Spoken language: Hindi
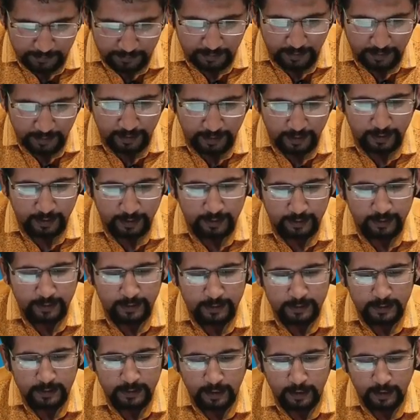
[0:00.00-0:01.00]
देंगे
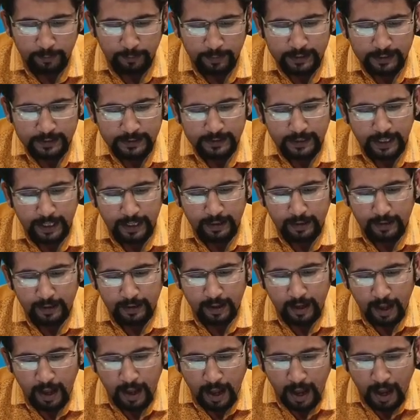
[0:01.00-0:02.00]
दिस इट मींस दैट
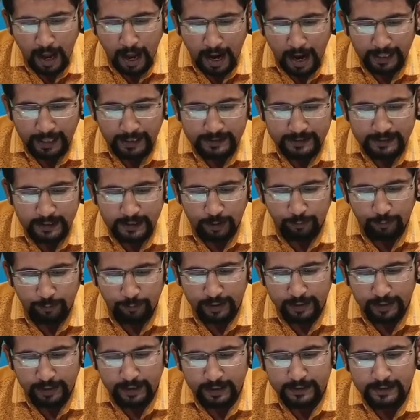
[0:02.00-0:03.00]
आईसी
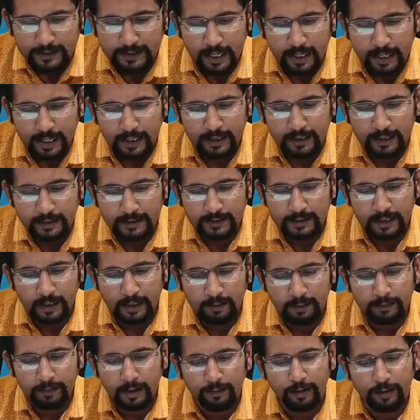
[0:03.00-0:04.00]
वन के सारे
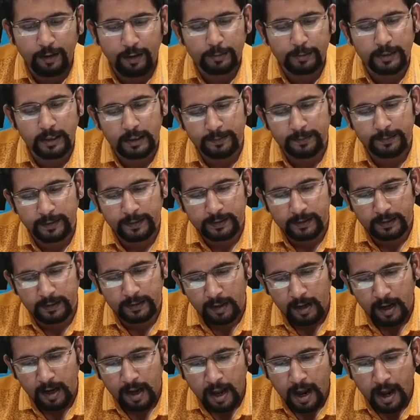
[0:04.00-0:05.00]
सेम लेवल ऑफ सेटिस्फेक्शन
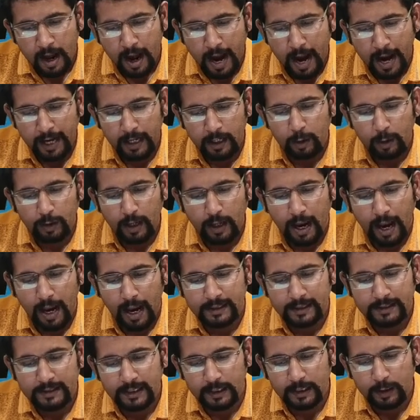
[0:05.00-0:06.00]
आई टू
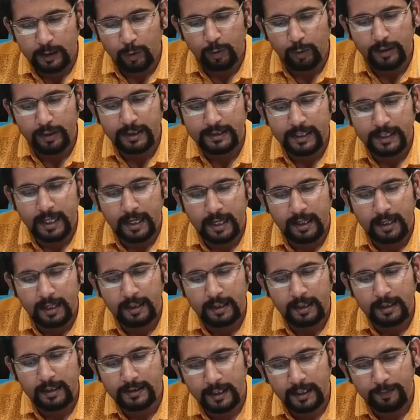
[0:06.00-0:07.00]
आईसी टू के सारे
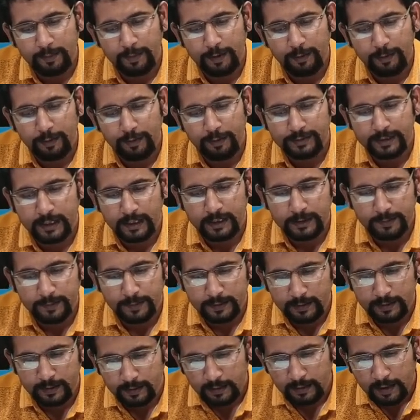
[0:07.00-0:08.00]
सेम लेवल ऑफ
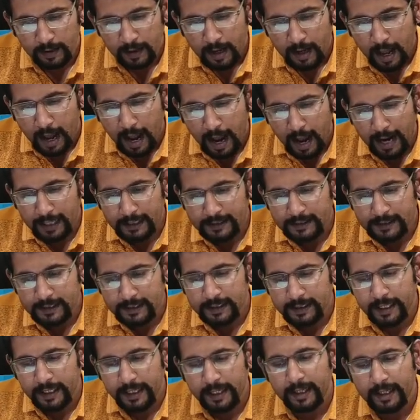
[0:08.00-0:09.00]
सेटिस्फेक्शन आईसी
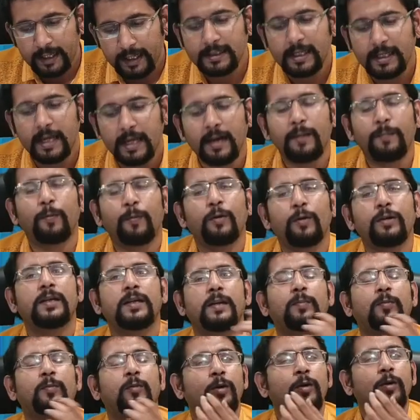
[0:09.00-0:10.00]
थ्री के सारे पॉइंट्स
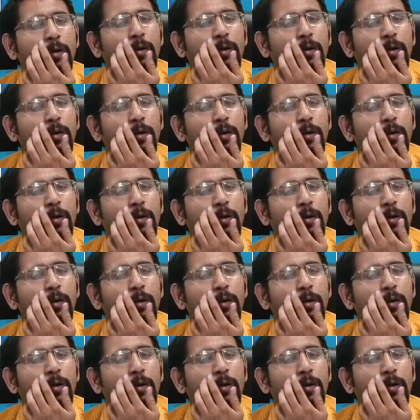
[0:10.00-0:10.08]
आपको